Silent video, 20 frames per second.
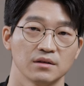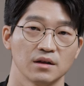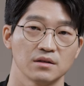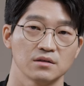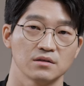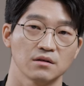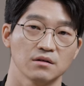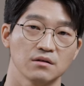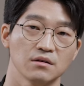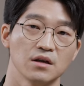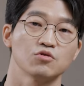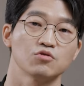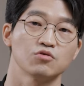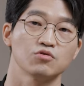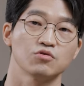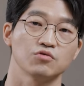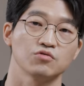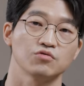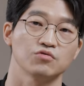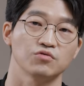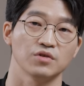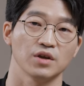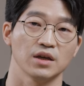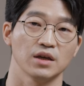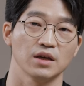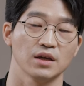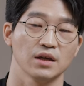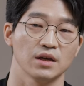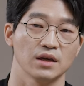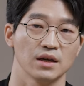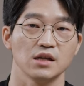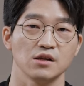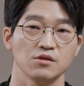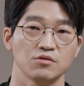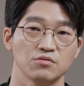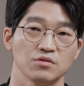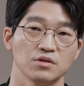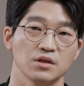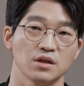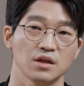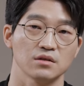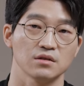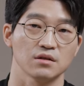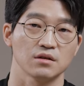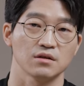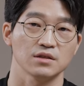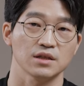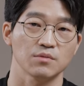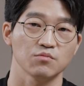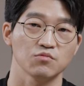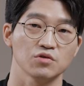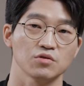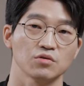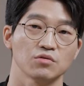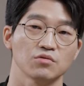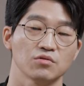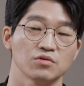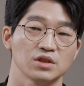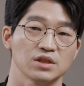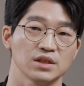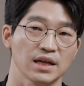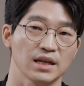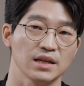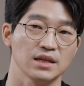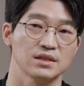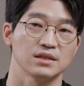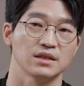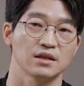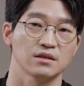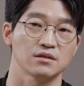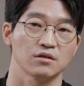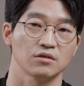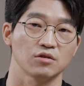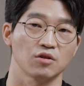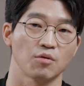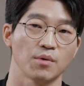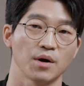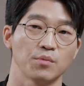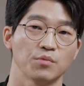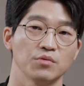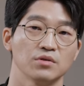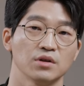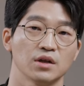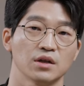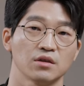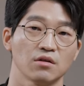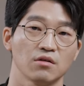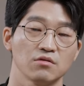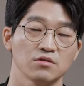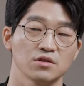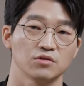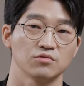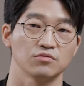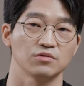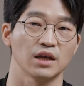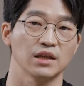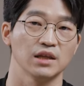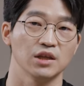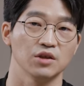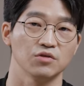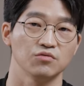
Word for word: 그래서 수술 후에 일주일에서 삼 주 정도 시간이 지나서 더마 본드가 떨어지고 난